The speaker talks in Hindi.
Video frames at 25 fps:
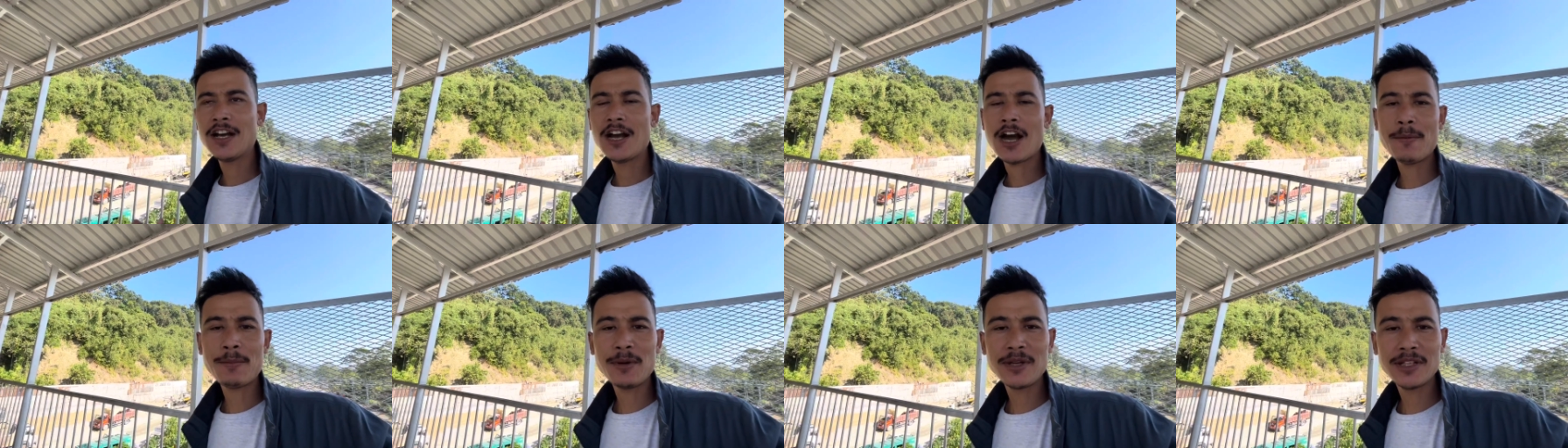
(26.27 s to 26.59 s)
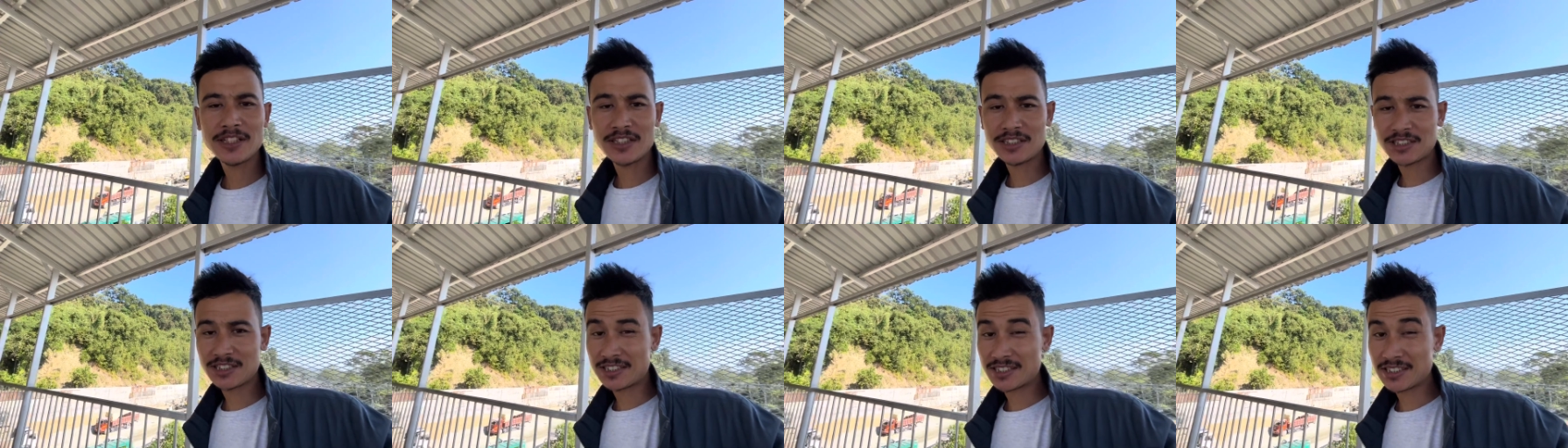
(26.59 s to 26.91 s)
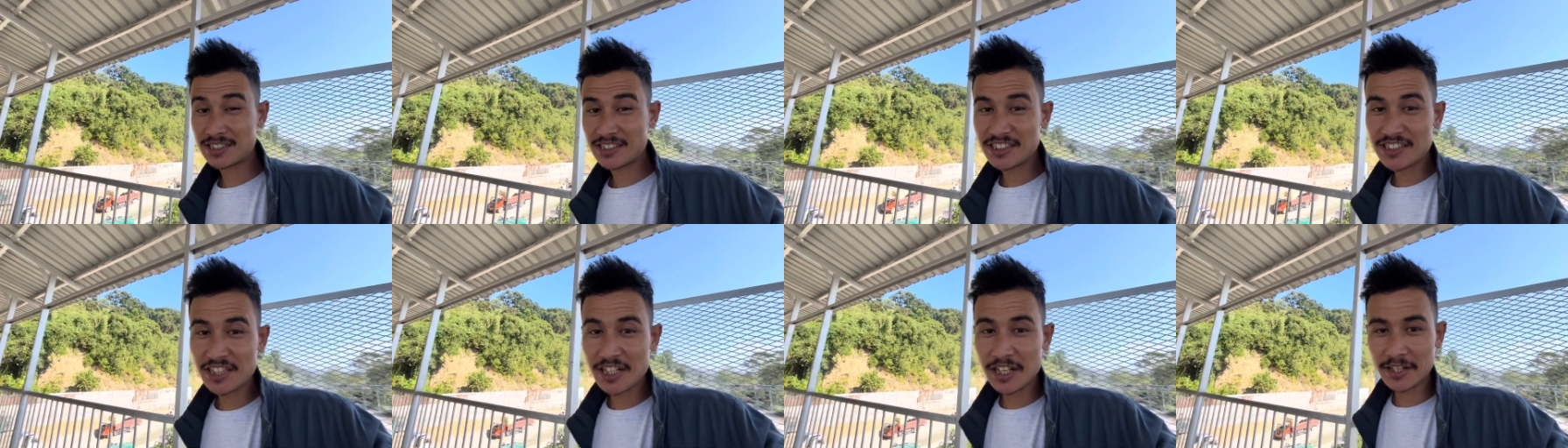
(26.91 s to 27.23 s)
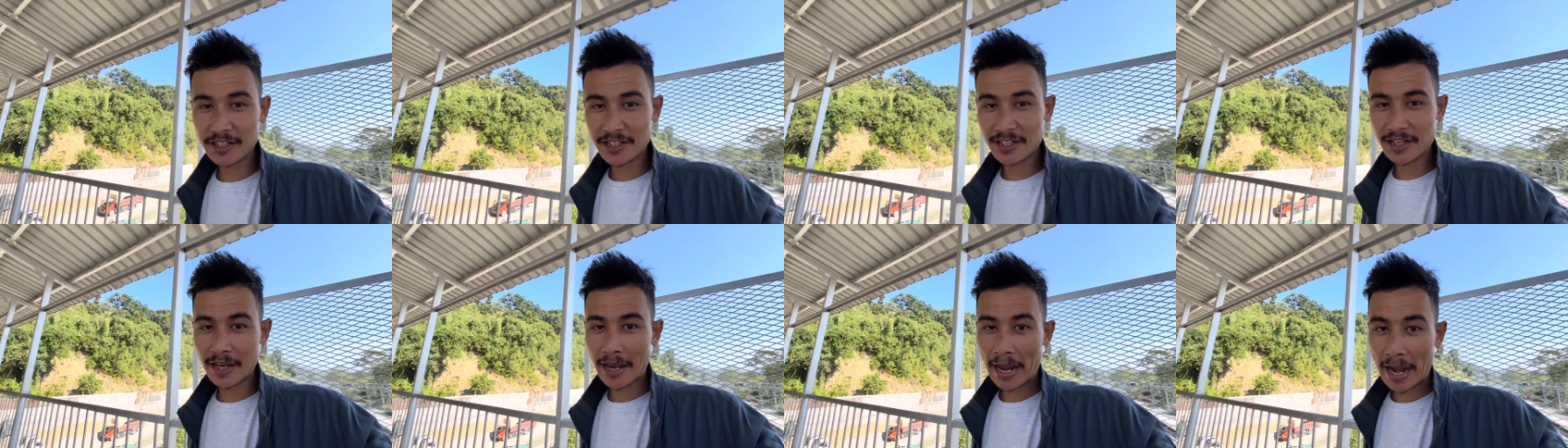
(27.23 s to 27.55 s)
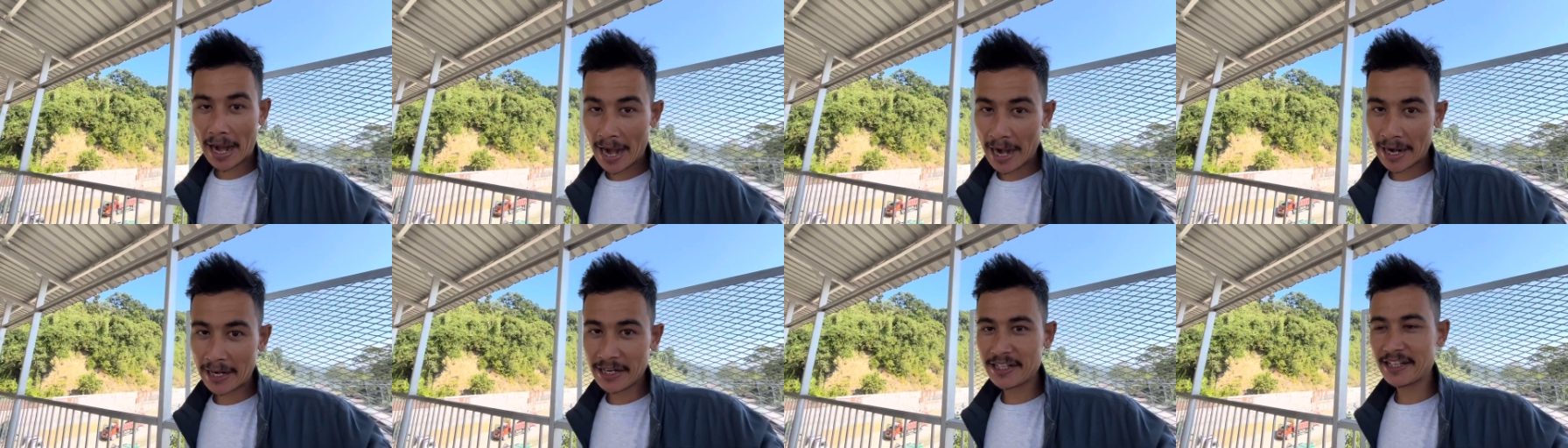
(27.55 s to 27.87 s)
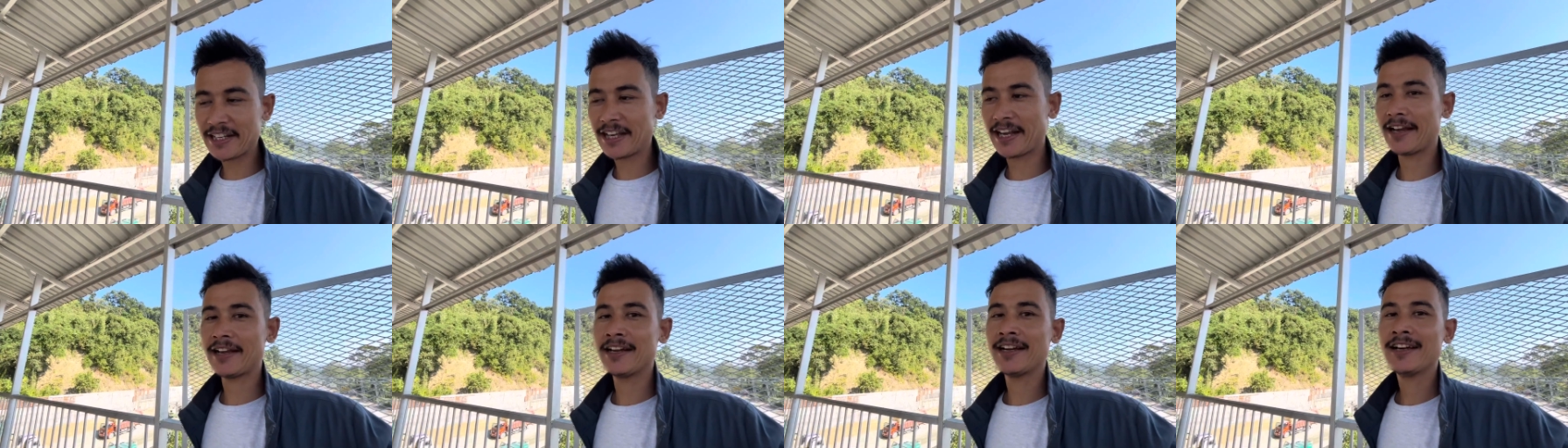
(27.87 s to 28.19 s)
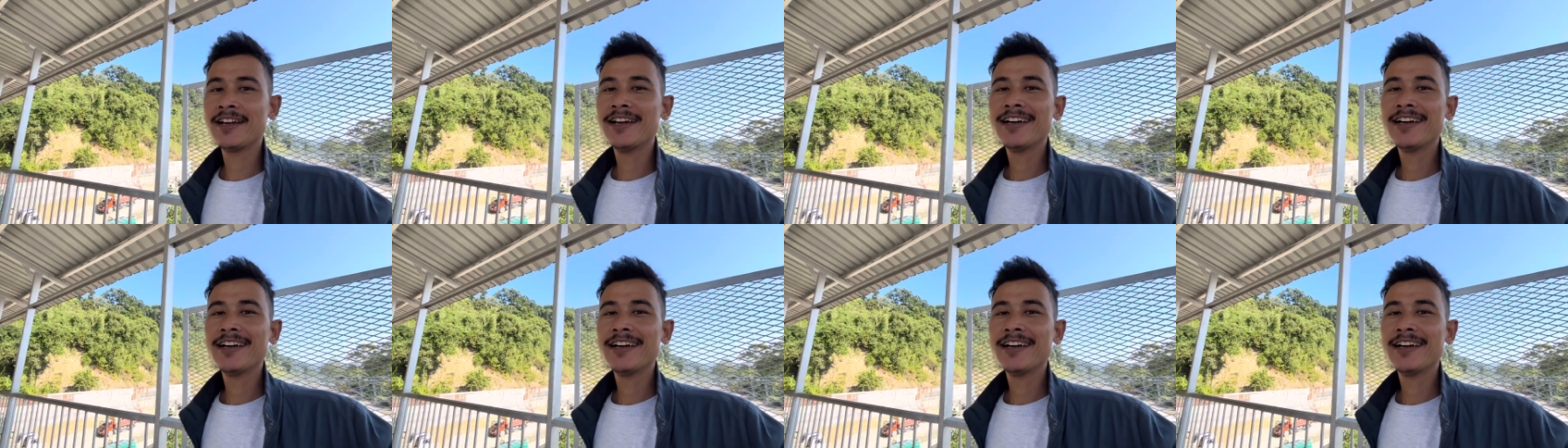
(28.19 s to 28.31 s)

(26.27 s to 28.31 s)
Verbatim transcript: अभी जस्ट ईयर के एंड ही है